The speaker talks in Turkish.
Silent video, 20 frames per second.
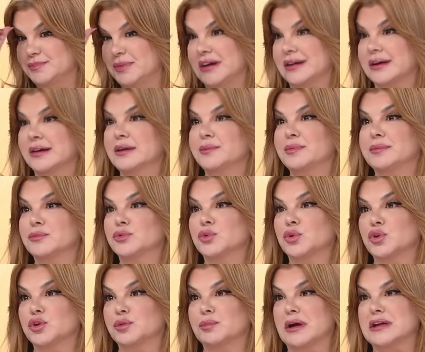Pek hani
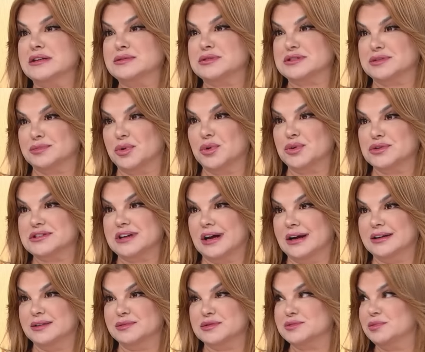duyulmaz bizim
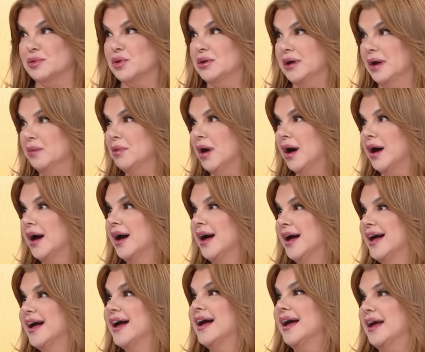konserlerimiz böyle ama
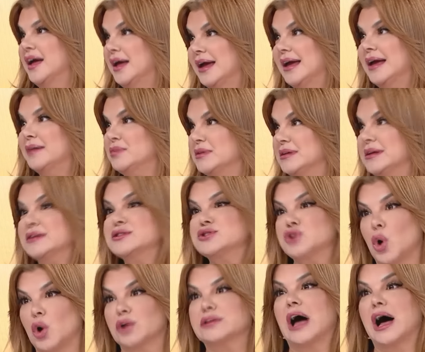e,
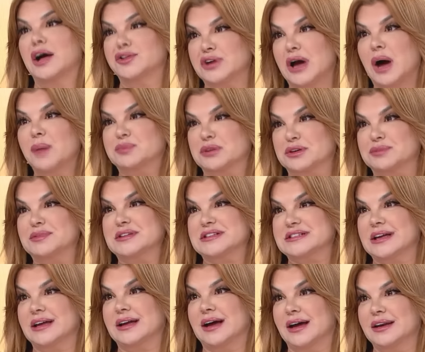Vallahi sold out yaptık
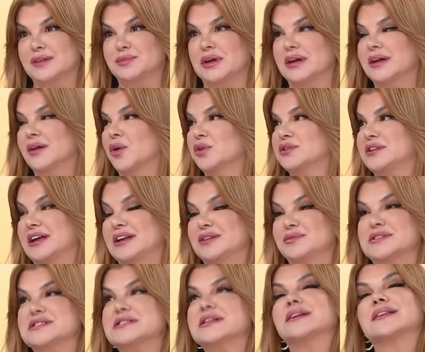biz de yani bir
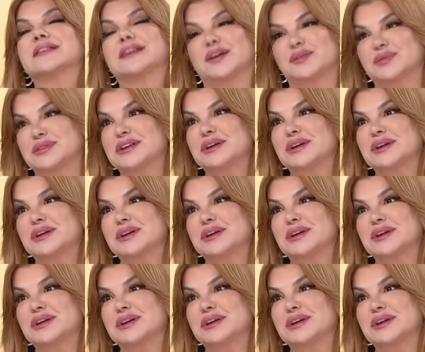otelimizde tabii